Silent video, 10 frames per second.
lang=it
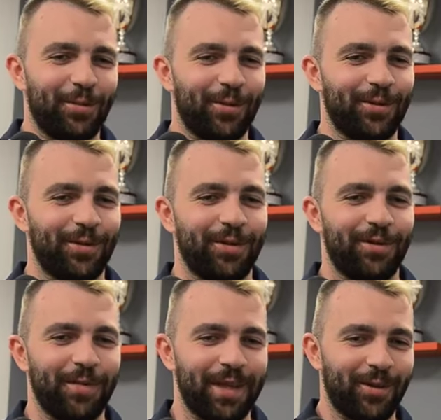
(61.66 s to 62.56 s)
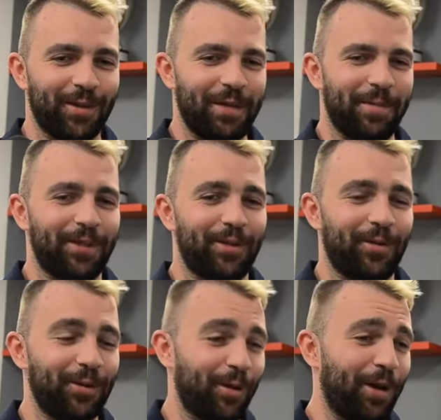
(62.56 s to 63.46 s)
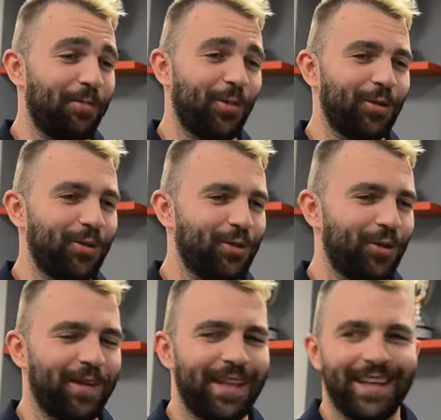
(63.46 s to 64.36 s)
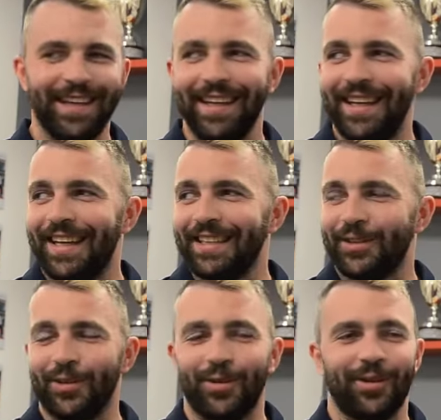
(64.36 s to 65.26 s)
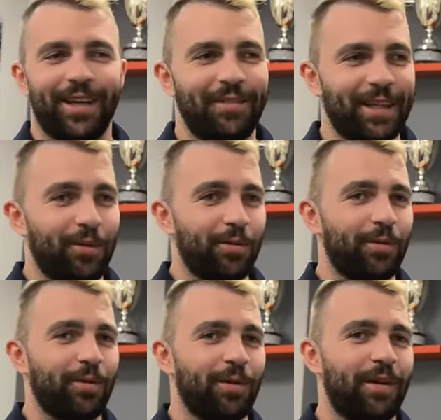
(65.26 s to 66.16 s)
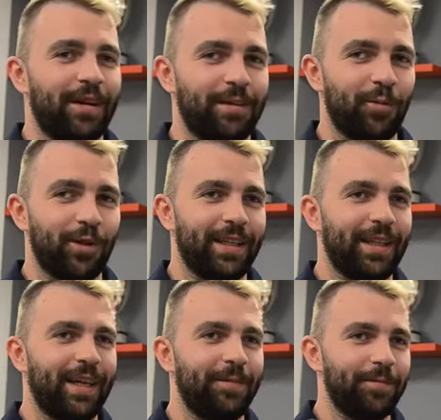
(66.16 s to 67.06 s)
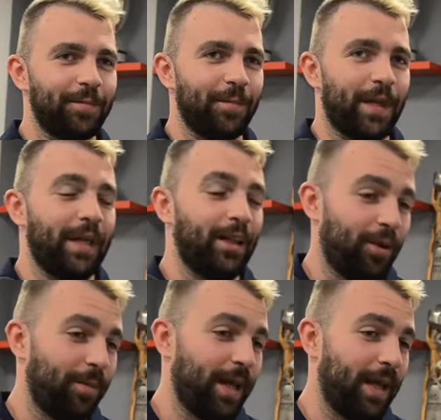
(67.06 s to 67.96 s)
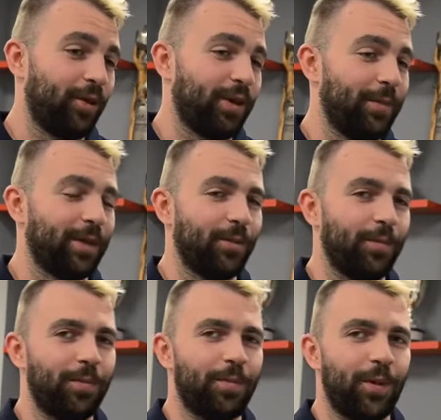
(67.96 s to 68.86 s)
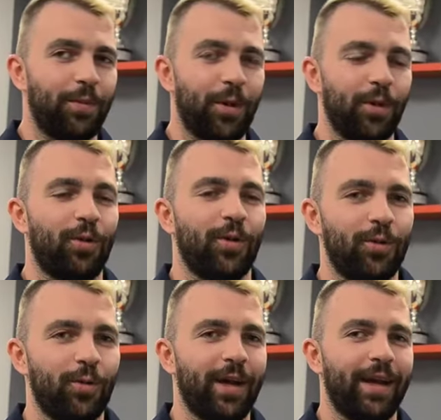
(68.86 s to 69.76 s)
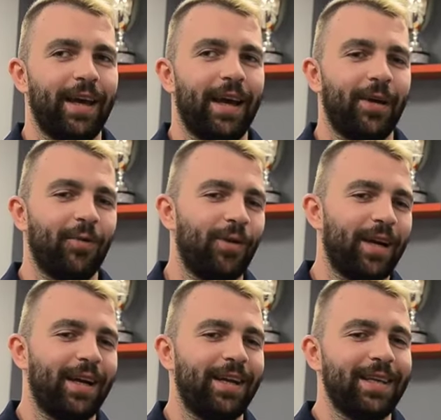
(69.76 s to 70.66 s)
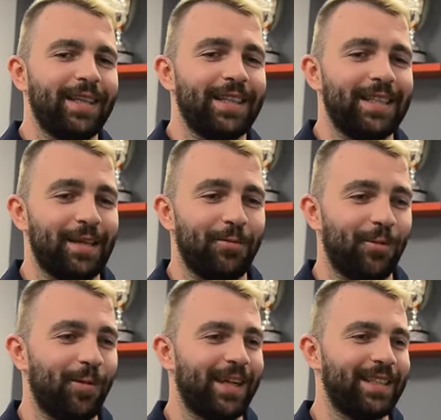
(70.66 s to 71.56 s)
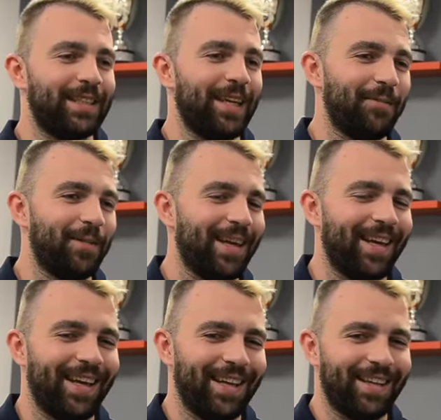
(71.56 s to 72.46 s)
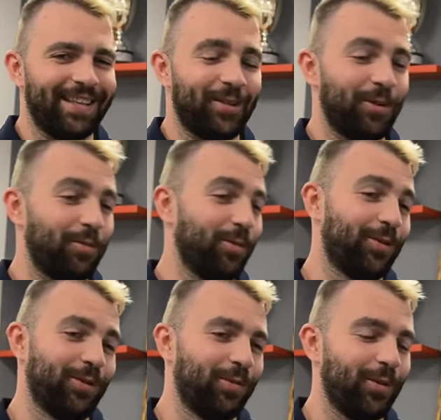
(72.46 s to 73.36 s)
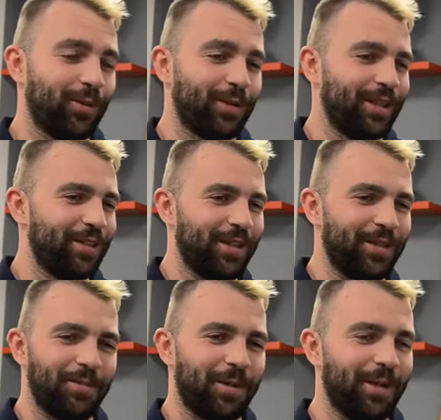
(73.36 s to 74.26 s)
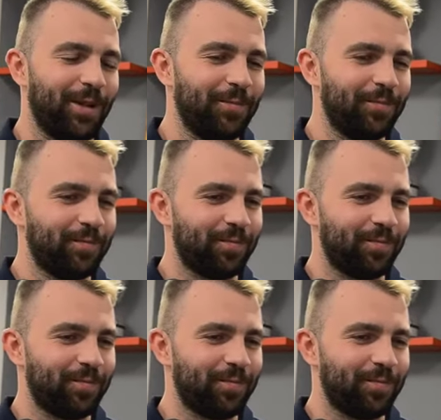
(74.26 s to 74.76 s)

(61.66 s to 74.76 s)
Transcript: e Bruno mi hanno chiamato quando ero molto giovane, sono arrivato in Modena perché allora mi hanno chiamato proprio loro due e ancora siamo qua insieme e sono molto molto soddisfatto per quello.